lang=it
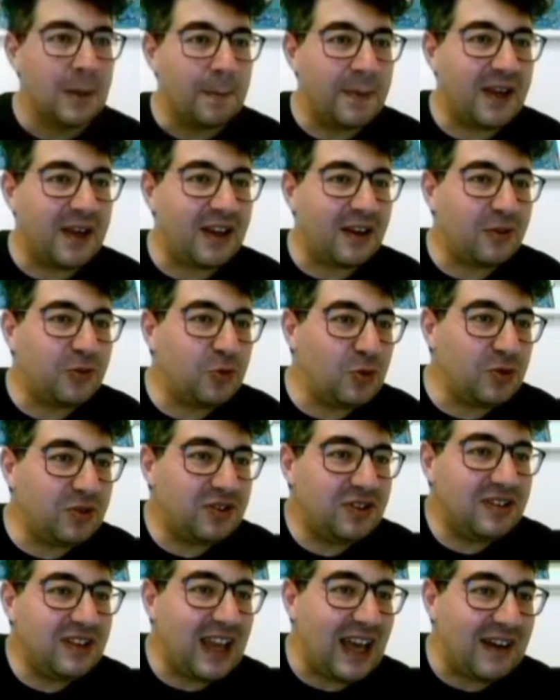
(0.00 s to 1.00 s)
Per
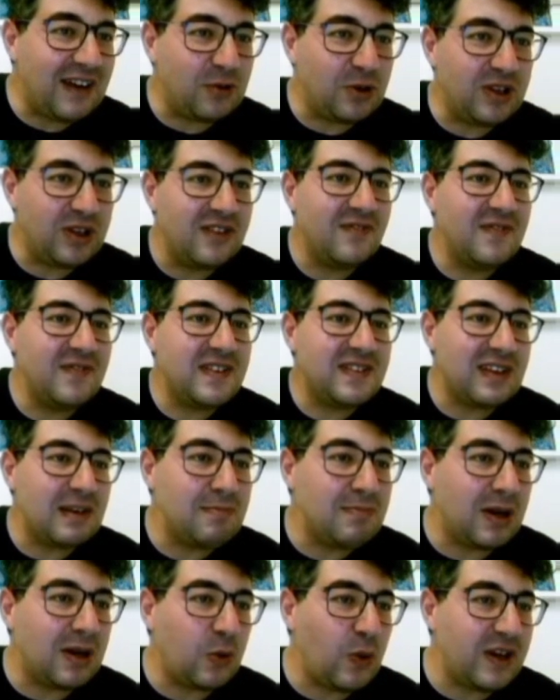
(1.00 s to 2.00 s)
tutti i diavoli, vi
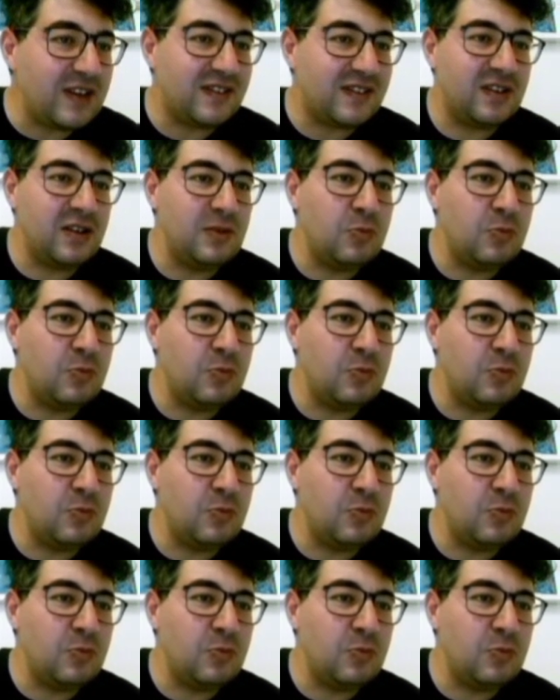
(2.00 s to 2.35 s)
sembra questo